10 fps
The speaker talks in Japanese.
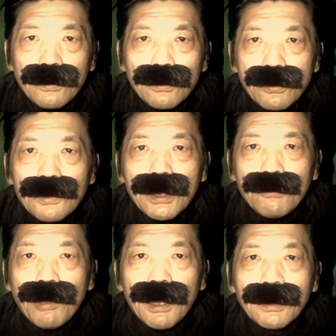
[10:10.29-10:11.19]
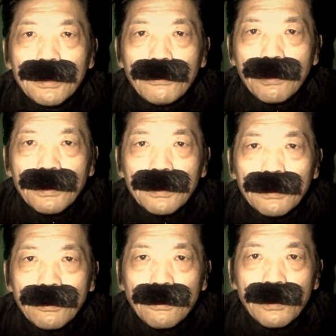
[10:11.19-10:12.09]
瞬時に分かったそうなんで
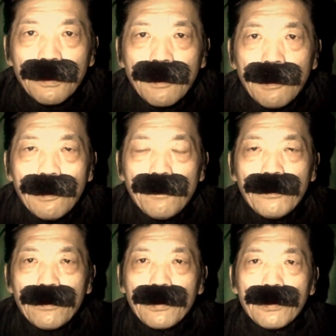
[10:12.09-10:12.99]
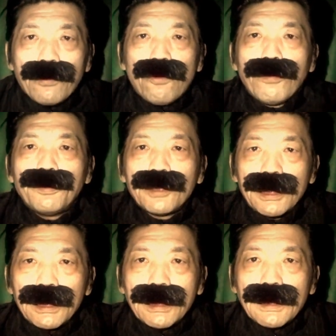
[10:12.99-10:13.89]
すよ。
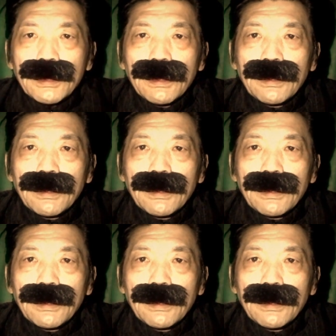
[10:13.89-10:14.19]
拳。